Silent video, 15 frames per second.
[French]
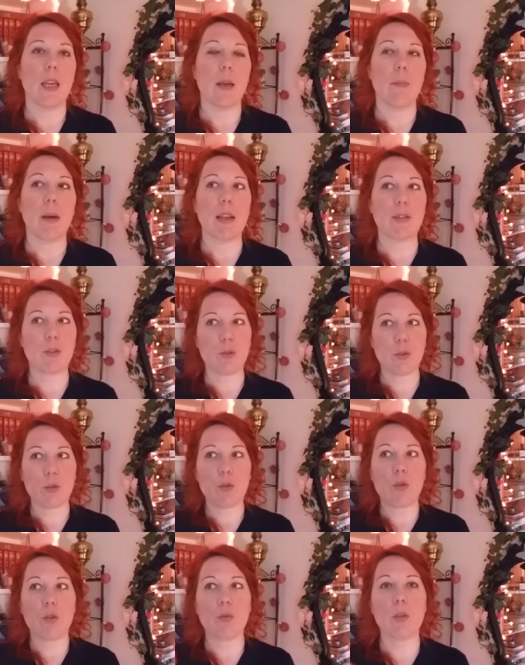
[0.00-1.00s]
Parce que
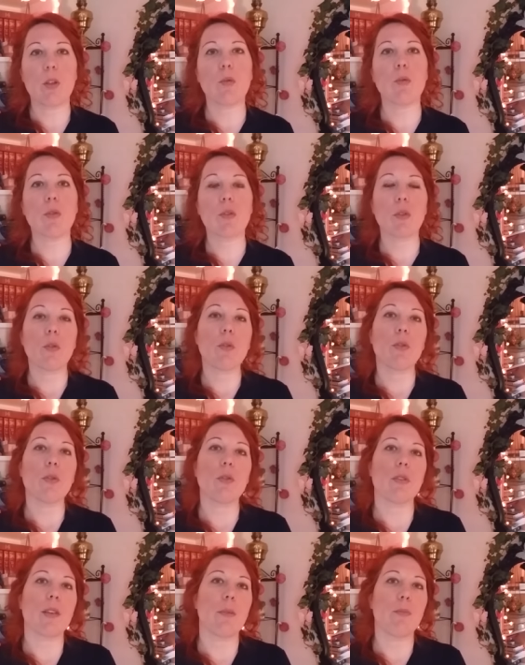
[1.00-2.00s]
je suis conscient de ce
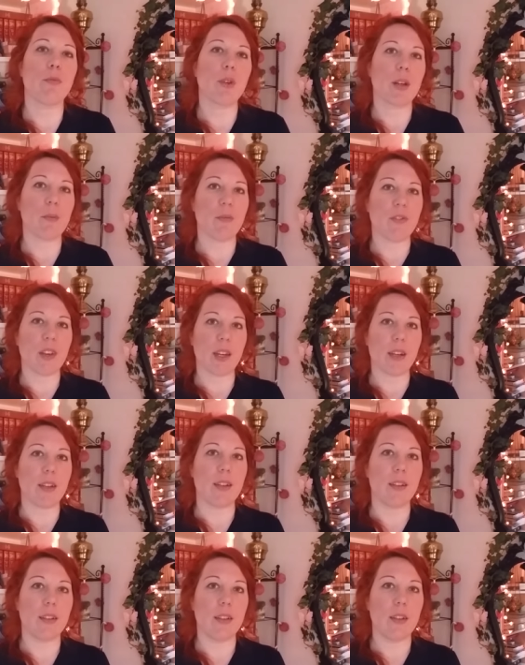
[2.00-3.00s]
que ça pourrait me faire.
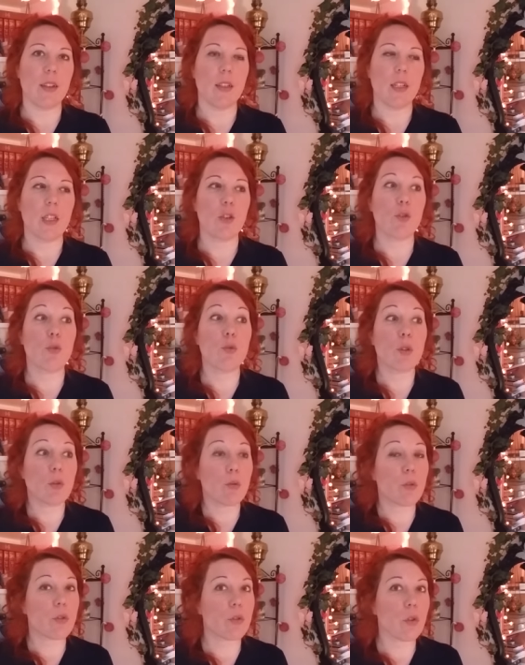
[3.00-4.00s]
Et je suis
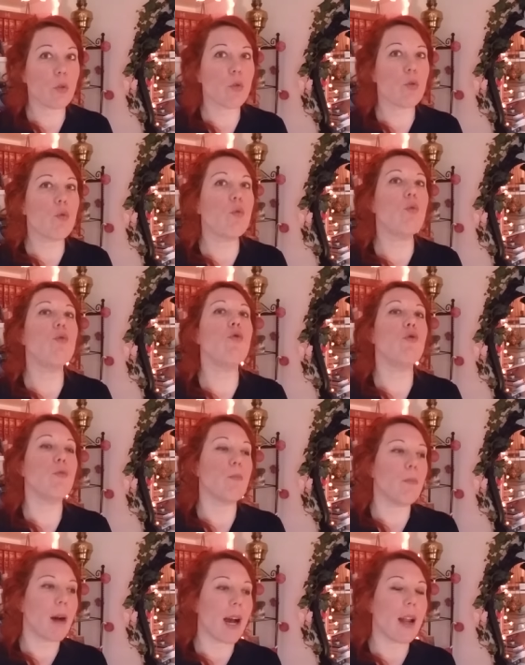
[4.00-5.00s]
conscient du coup du
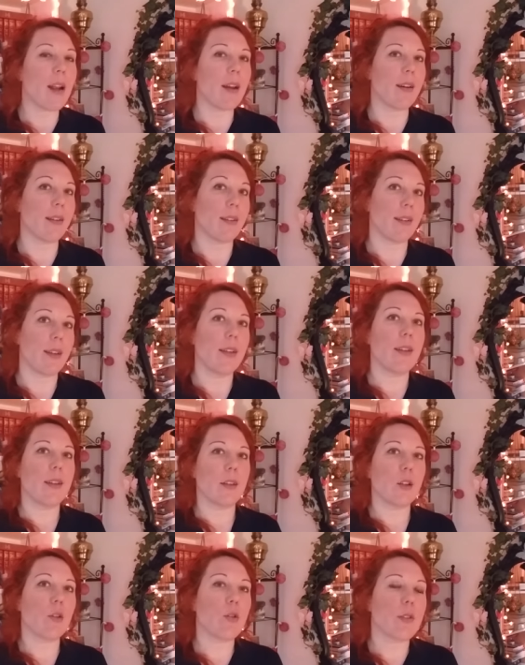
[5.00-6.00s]
mal
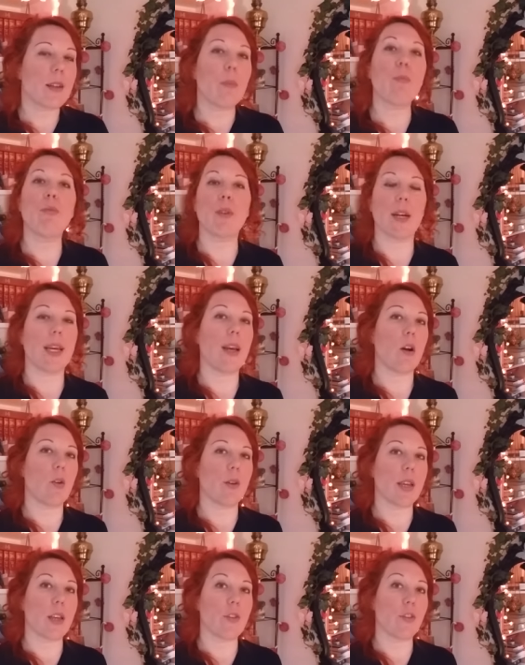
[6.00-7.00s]
que ça pourrait
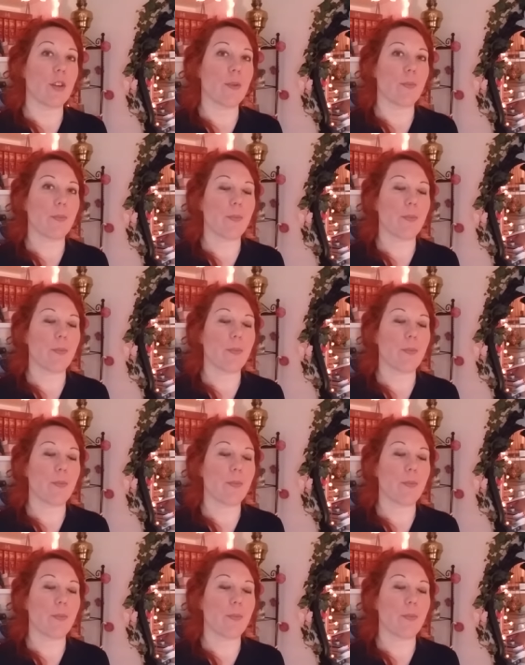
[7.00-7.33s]
engager.